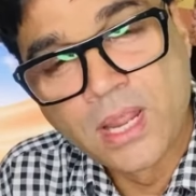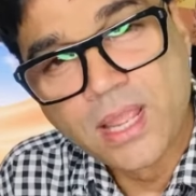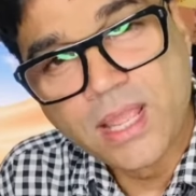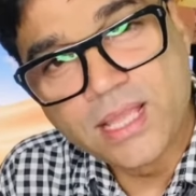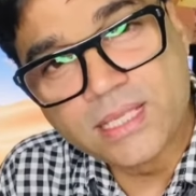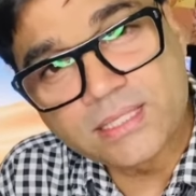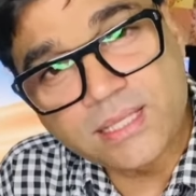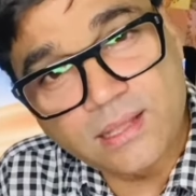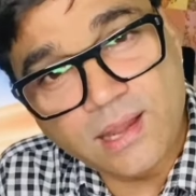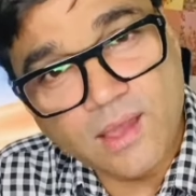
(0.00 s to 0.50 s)

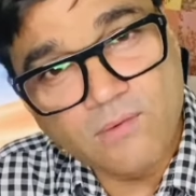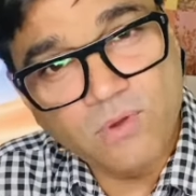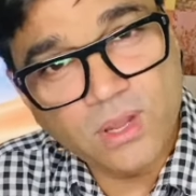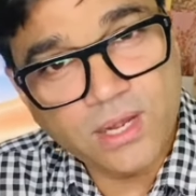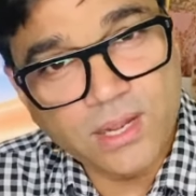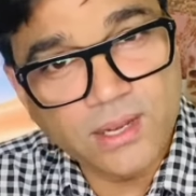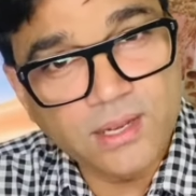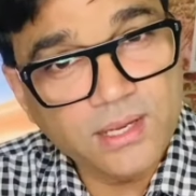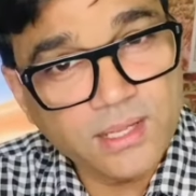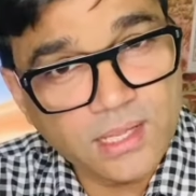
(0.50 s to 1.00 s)
इसके अलावा
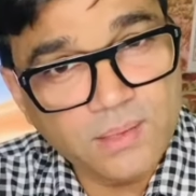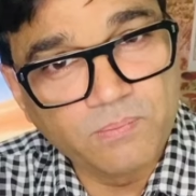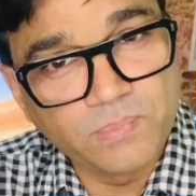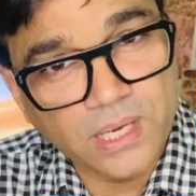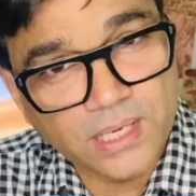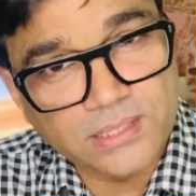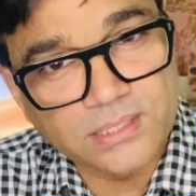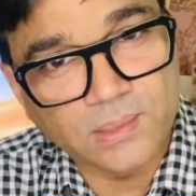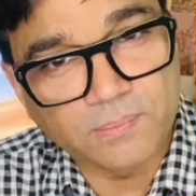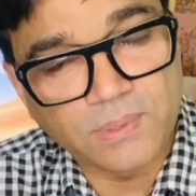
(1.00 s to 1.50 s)
किडनी की
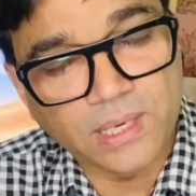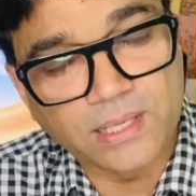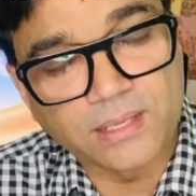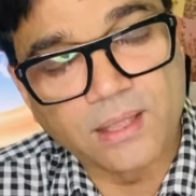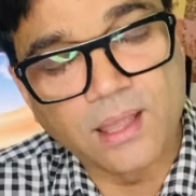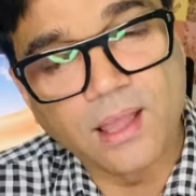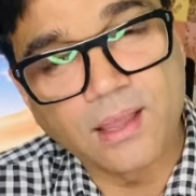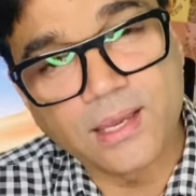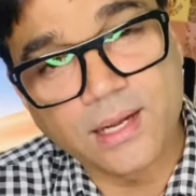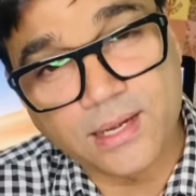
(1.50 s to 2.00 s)
ब्लड सप्लाई
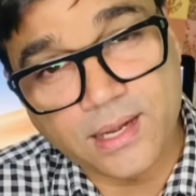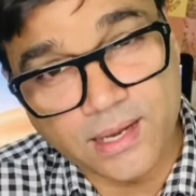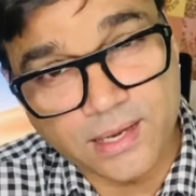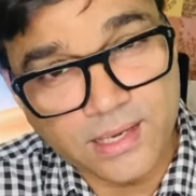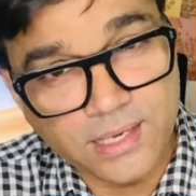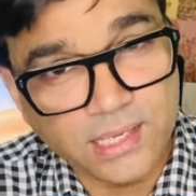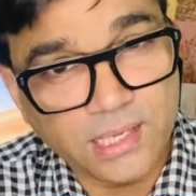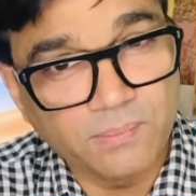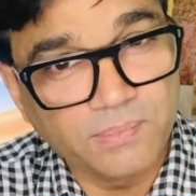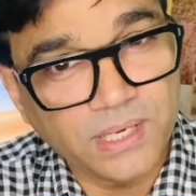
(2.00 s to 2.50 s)
अगर
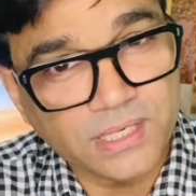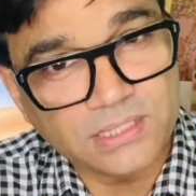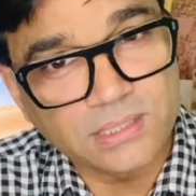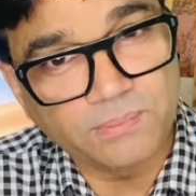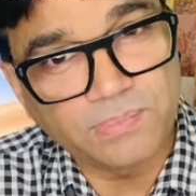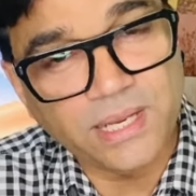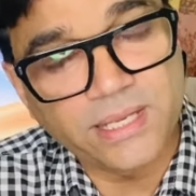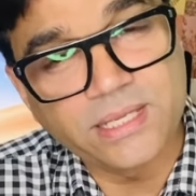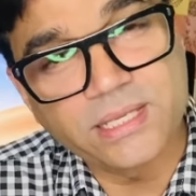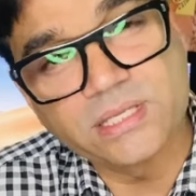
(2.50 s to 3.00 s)
किडनी की ब्लड
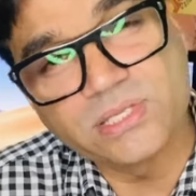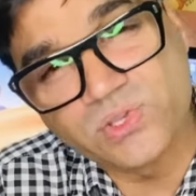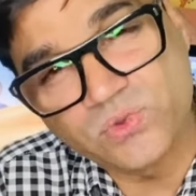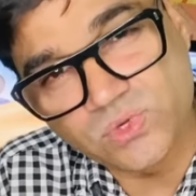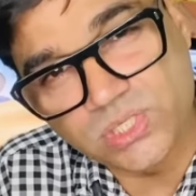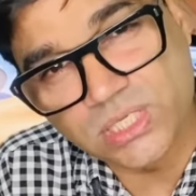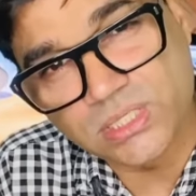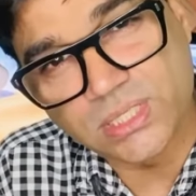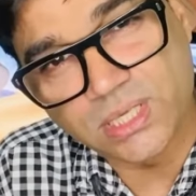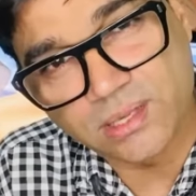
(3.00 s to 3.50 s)
सप्लाई किसी
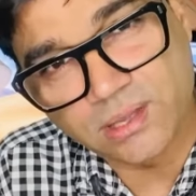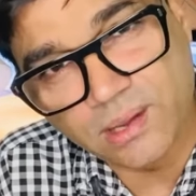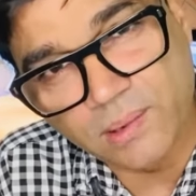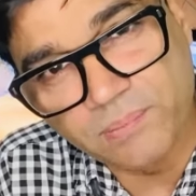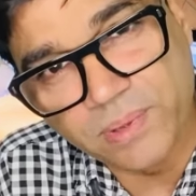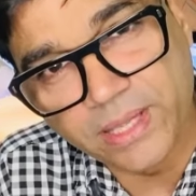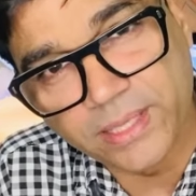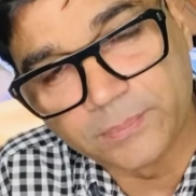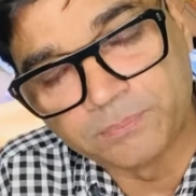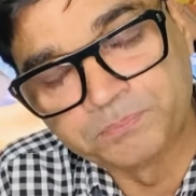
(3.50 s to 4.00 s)
वजह से
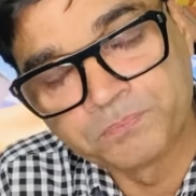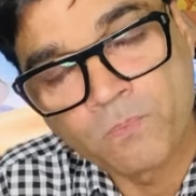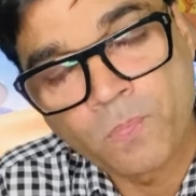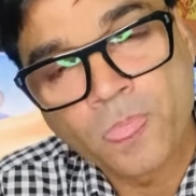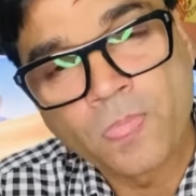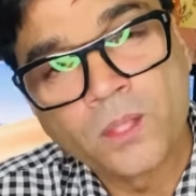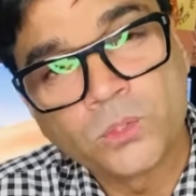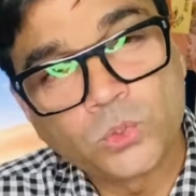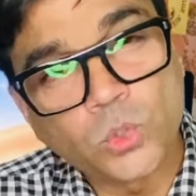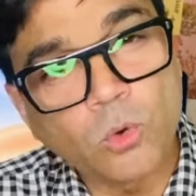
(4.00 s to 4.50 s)
कम है
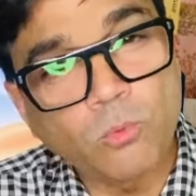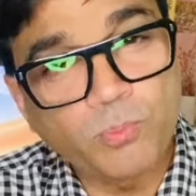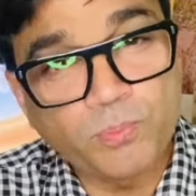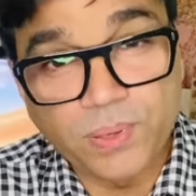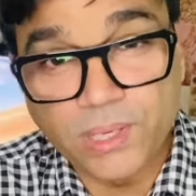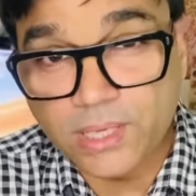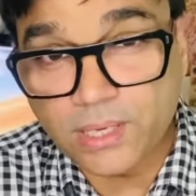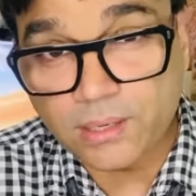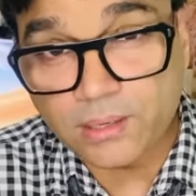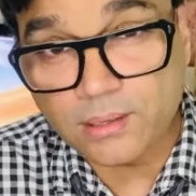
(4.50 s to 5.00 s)
तो
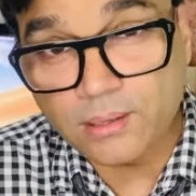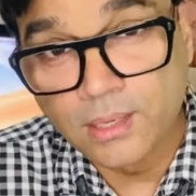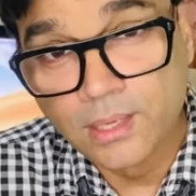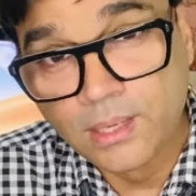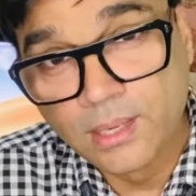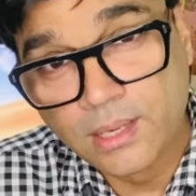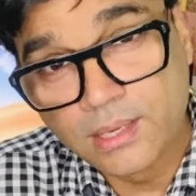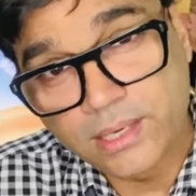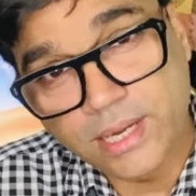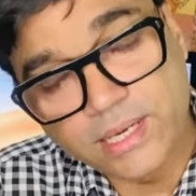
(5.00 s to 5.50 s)
फिर
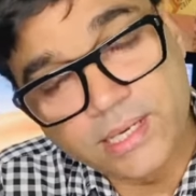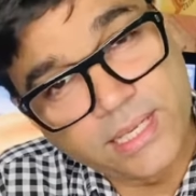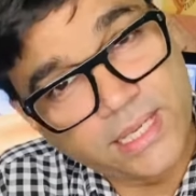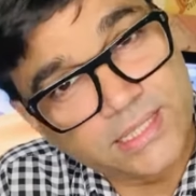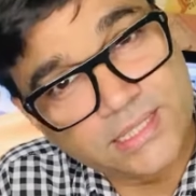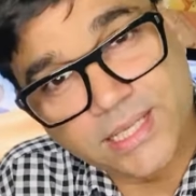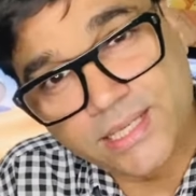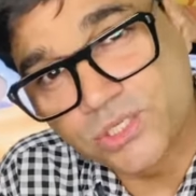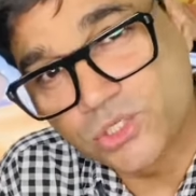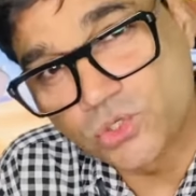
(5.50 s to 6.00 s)
किडनी
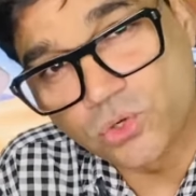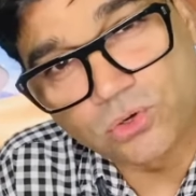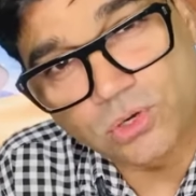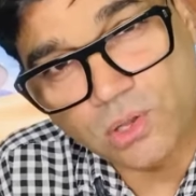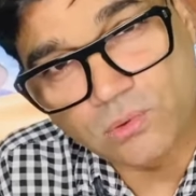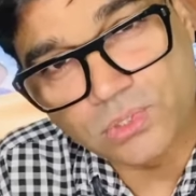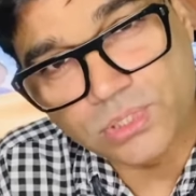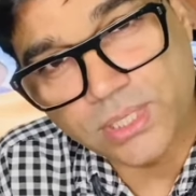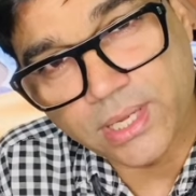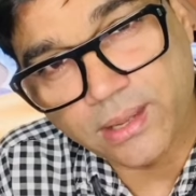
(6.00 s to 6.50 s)
का साइज छोटा
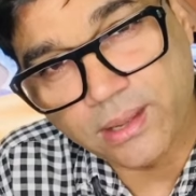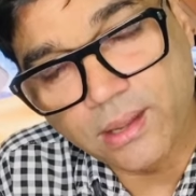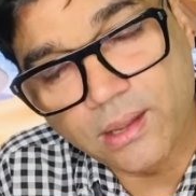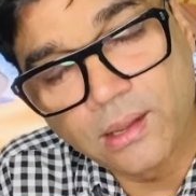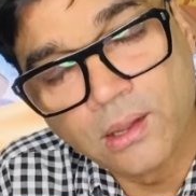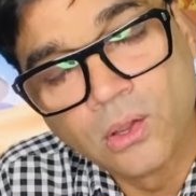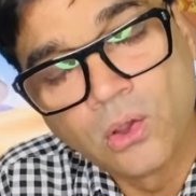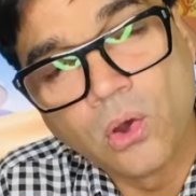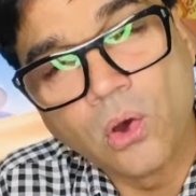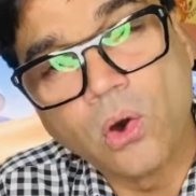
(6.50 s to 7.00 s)
हो जाएगा
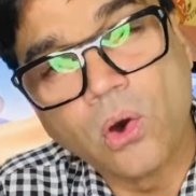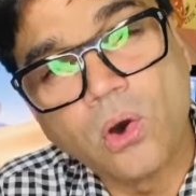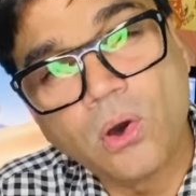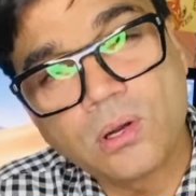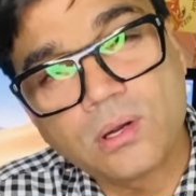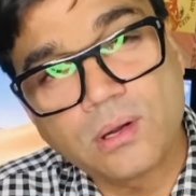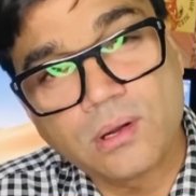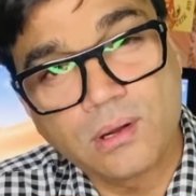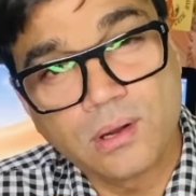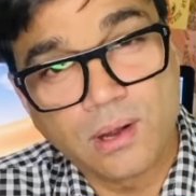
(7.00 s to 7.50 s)

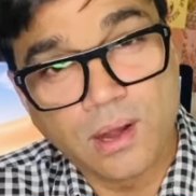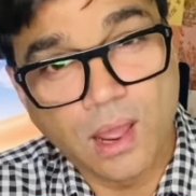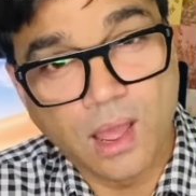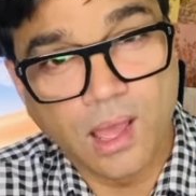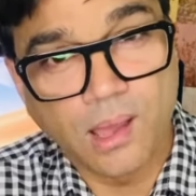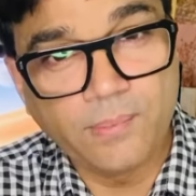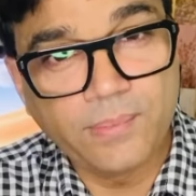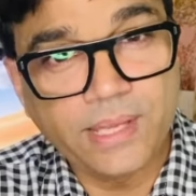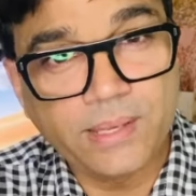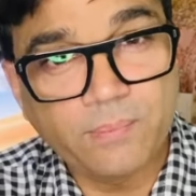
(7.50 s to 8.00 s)
और
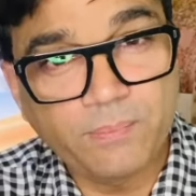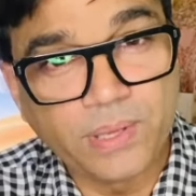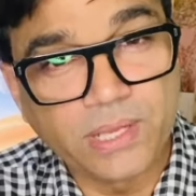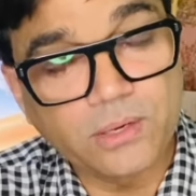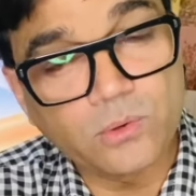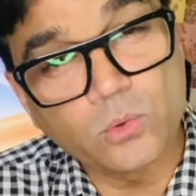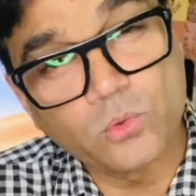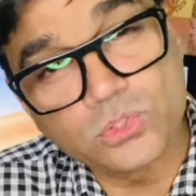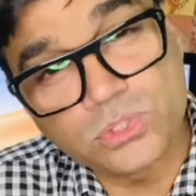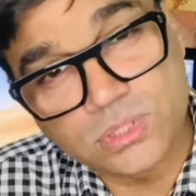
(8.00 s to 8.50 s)
हमें फिर
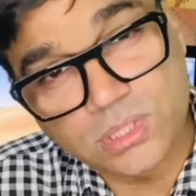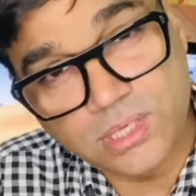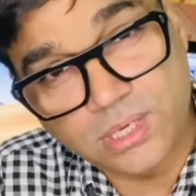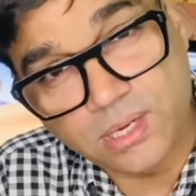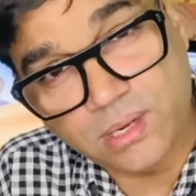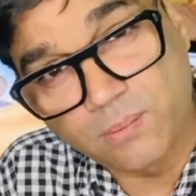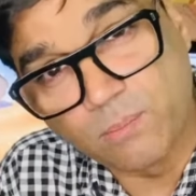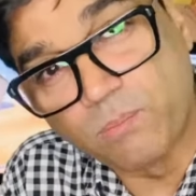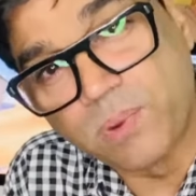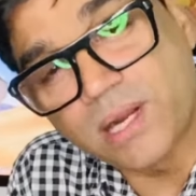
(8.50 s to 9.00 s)
उस
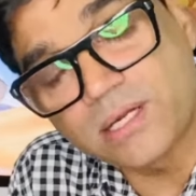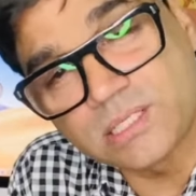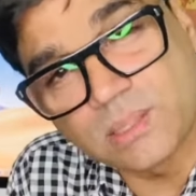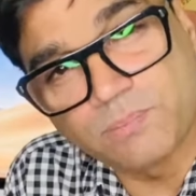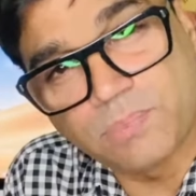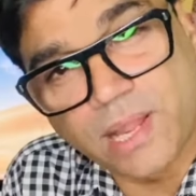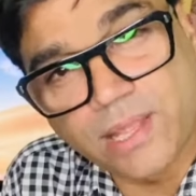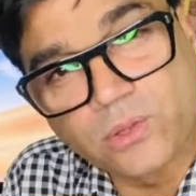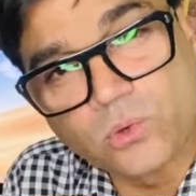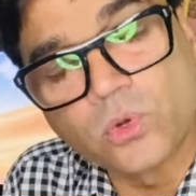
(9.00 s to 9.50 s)
ब्लड
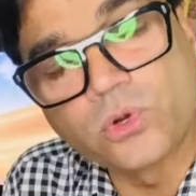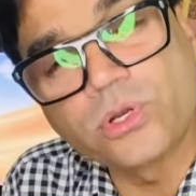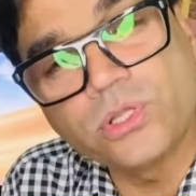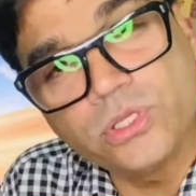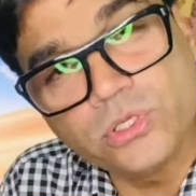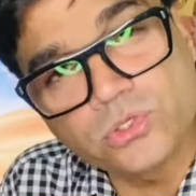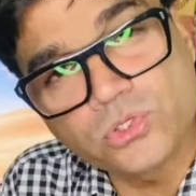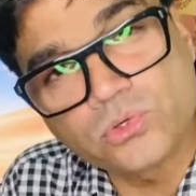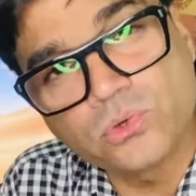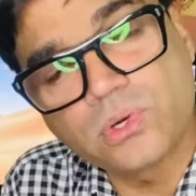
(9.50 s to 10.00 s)
सप्लाई को
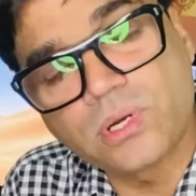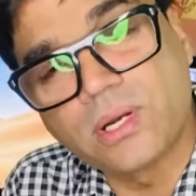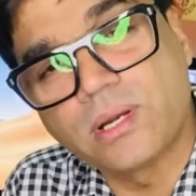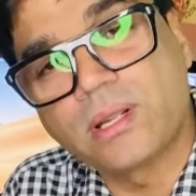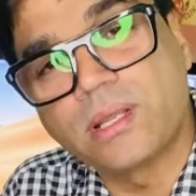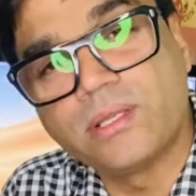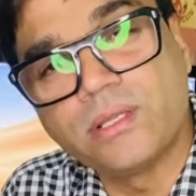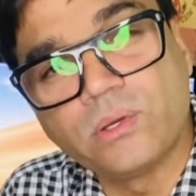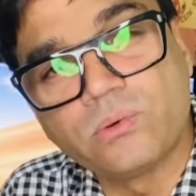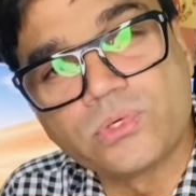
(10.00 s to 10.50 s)
रीस्टोर
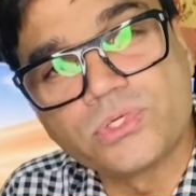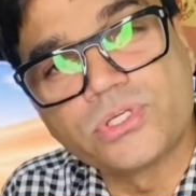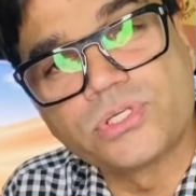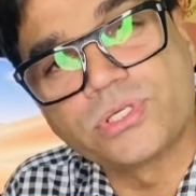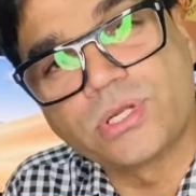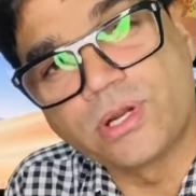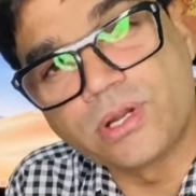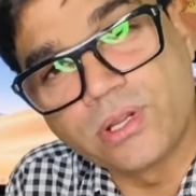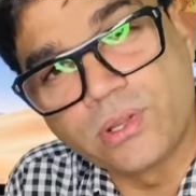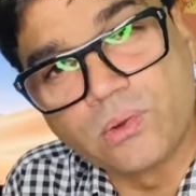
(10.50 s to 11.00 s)
करके ये कोशिश
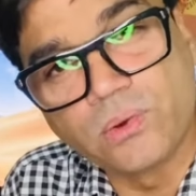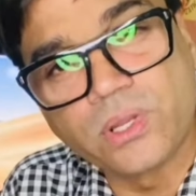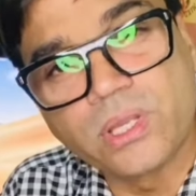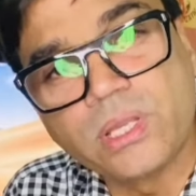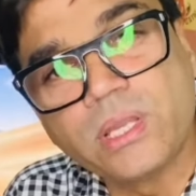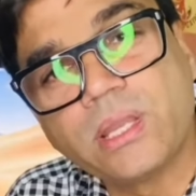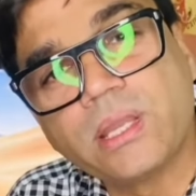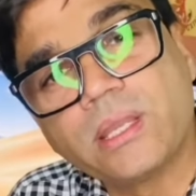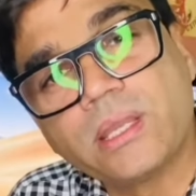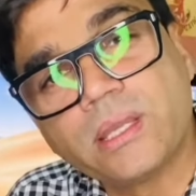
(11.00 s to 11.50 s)
करनी होगी कि